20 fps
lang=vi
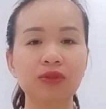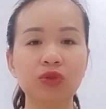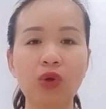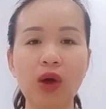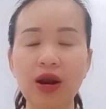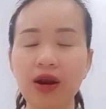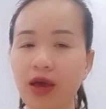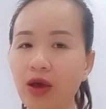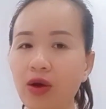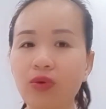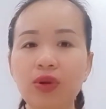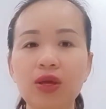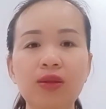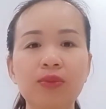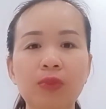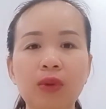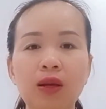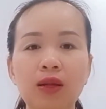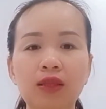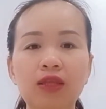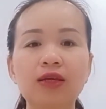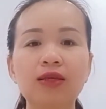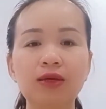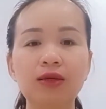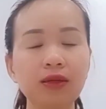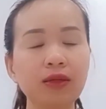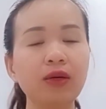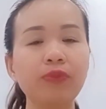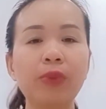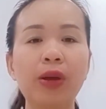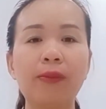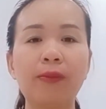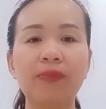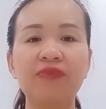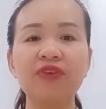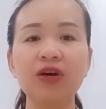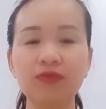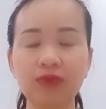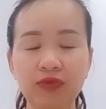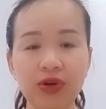thoa đều đi thì những người mà mình
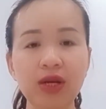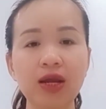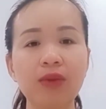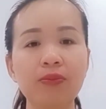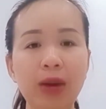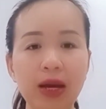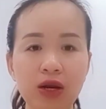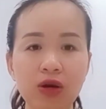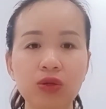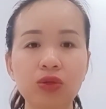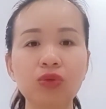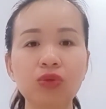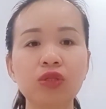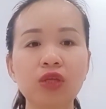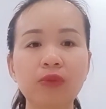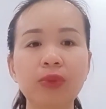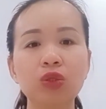vướng vào vấn đề bạn nó rồi thì